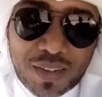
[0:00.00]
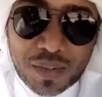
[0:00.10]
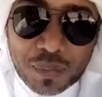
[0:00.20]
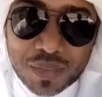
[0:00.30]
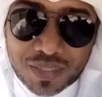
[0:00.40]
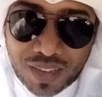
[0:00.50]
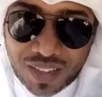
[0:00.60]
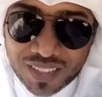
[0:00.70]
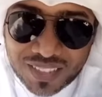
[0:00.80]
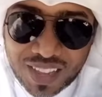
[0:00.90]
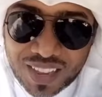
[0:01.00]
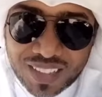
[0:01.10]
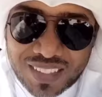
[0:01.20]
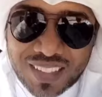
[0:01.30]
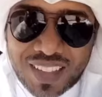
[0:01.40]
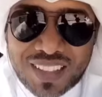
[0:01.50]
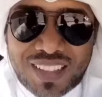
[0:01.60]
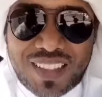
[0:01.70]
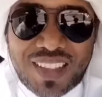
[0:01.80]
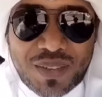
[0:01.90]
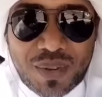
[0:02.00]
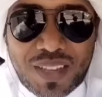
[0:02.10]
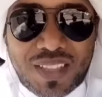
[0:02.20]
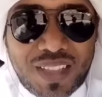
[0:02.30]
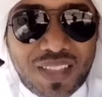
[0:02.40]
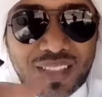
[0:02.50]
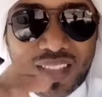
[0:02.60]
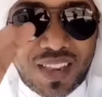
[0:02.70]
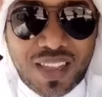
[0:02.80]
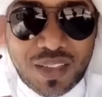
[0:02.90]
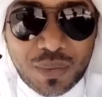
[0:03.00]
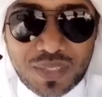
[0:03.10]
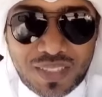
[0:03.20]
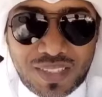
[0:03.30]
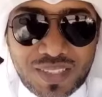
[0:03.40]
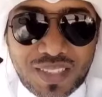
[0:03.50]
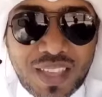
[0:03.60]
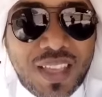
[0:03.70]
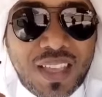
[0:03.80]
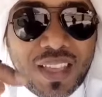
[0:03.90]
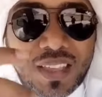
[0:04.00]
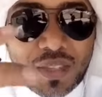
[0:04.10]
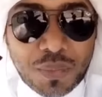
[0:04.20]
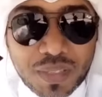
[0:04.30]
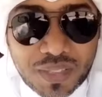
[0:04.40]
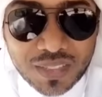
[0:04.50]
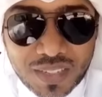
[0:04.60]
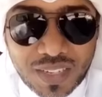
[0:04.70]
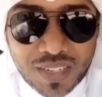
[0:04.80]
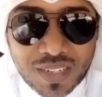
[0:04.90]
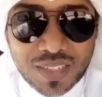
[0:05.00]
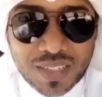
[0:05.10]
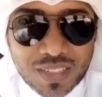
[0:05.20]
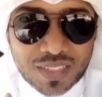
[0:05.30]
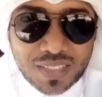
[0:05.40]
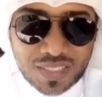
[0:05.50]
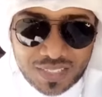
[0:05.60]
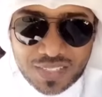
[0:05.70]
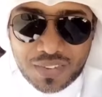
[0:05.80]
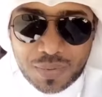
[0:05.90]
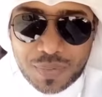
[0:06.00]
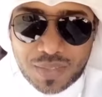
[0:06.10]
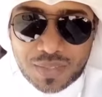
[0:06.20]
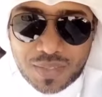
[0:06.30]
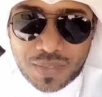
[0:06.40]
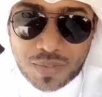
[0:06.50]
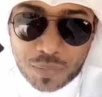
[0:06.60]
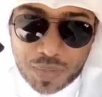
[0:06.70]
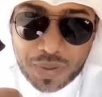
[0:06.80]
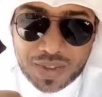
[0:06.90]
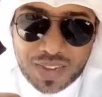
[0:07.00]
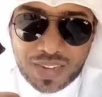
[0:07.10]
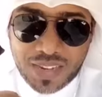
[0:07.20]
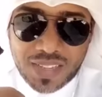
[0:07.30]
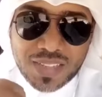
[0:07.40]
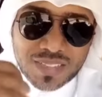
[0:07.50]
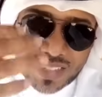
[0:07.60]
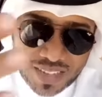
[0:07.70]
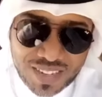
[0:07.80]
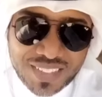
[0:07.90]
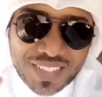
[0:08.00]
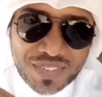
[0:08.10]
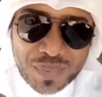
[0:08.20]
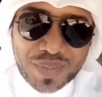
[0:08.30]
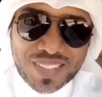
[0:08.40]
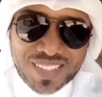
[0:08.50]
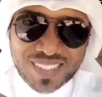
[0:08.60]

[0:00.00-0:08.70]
ام الصالحه ايش قالت؟ قالت حق ولدها قالت لها لا يا ولدي يوم كنت صغير كنت عندنا في البيت يوم كبرنا احنا صرنا عندك في البيت